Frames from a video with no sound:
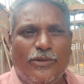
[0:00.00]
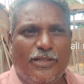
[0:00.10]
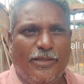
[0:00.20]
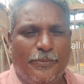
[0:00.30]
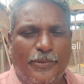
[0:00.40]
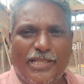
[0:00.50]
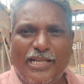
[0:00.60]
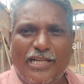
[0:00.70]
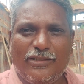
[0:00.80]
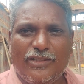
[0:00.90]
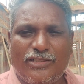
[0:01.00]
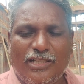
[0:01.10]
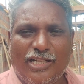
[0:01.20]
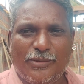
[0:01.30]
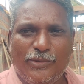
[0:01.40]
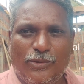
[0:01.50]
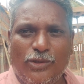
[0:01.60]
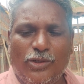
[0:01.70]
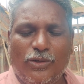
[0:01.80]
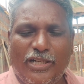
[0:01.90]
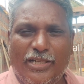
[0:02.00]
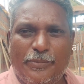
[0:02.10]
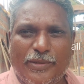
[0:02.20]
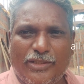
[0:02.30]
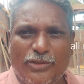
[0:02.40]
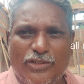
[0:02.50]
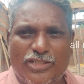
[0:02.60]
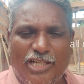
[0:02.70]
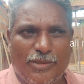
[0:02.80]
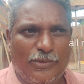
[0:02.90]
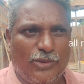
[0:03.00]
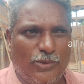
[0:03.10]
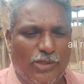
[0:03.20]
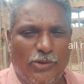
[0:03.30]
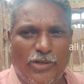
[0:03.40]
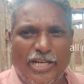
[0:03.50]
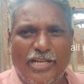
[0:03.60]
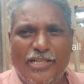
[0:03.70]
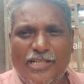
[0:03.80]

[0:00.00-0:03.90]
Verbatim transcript: ஒரு பதினாலு வருஷம் அனுபவம் உள்ளவங்க பத்து வருஷம் அனுபவம் உள்ளவங்க